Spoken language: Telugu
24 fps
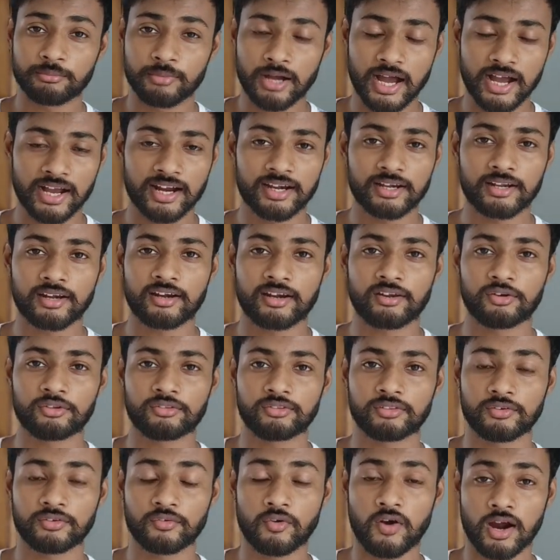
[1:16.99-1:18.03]
బాగా ట్రెండ్
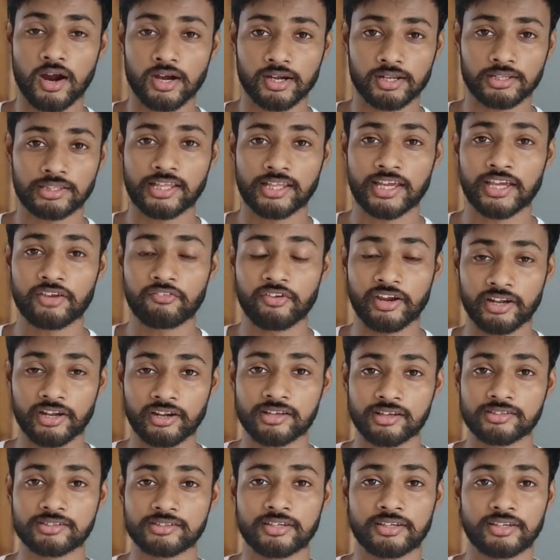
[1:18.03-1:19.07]
అవుతుంది వాటర్ తాగి వెయిట్
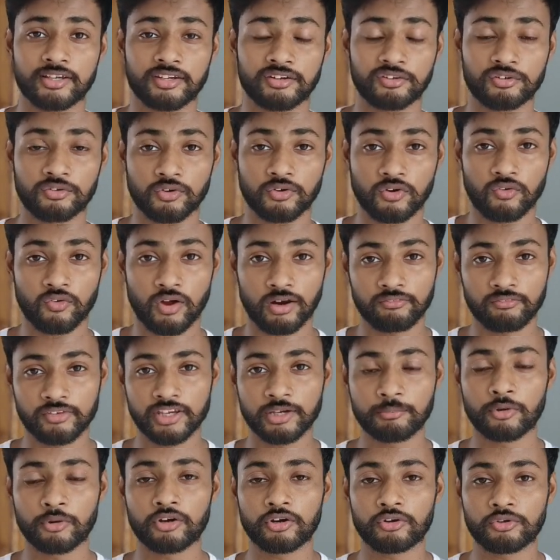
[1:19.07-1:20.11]
లాస్ అయ్యాను ఒక వన్ వీక్
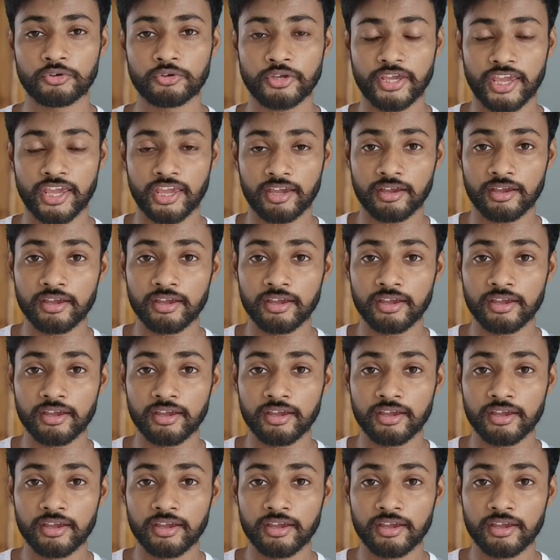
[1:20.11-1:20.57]
పాటు ఏ